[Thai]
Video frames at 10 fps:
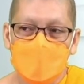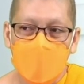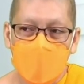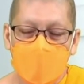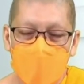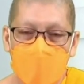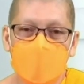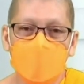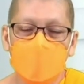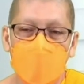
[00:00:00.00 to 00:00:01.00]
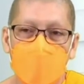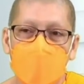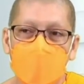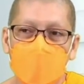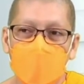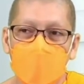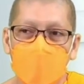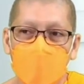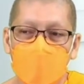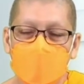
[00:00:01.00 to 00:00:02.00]
ไอสายมิวเนี่ยเขา
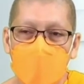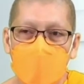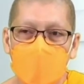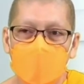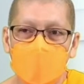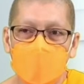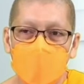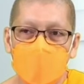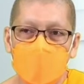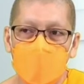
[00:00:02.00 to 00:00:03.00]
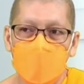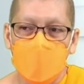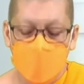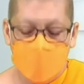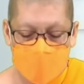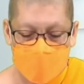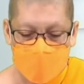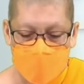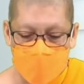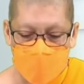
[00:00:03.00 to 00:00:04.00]
บอกว่าสายพันธุ์มิวเนี่ยเขาบอกว่า
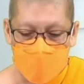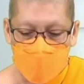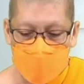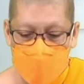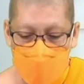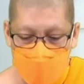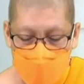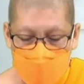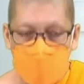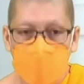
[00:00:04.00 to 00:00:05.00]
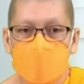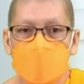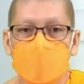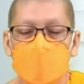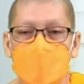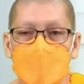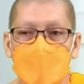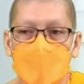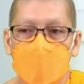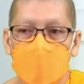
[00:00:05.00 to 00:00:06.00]
ยังติดไม่เยอะ
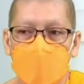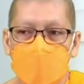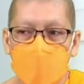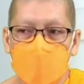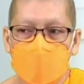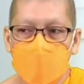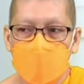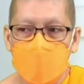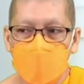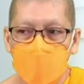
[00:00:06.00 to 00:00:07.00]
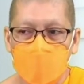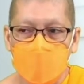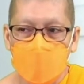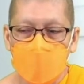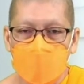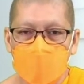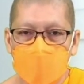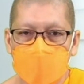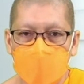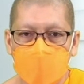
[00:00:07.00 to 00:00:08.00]
และยังไม่ใช่เป็นกลุ่มที่
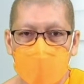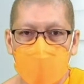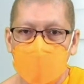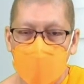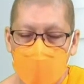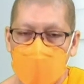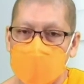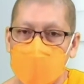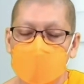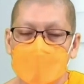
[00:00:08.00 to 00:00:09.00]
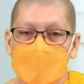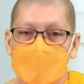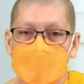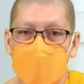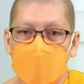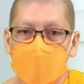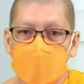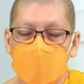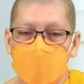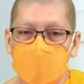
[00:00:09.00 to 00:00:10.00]
จับตาเป็นหลักนะแต่เป็น
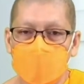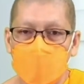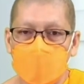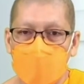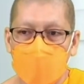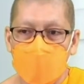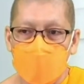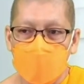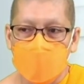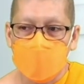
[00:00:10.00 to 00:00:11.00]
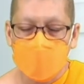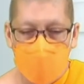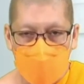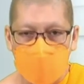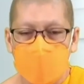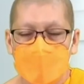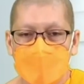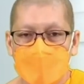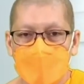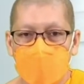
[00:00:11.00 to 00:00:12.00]
กลุ่มจับตาเป็นพิเศษ
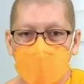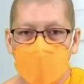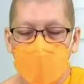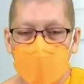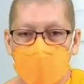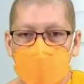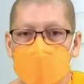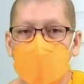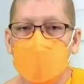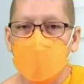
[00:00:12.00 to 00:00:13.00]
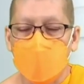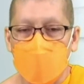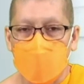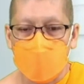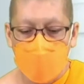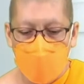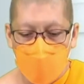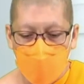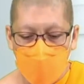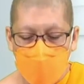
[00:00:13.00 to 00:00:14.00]
เพราะว่าเพิ่งเข้ามาใหม่แล้
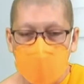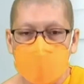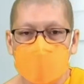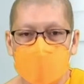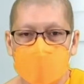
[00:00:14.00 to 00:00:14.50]
วค่อนข้างดื้อ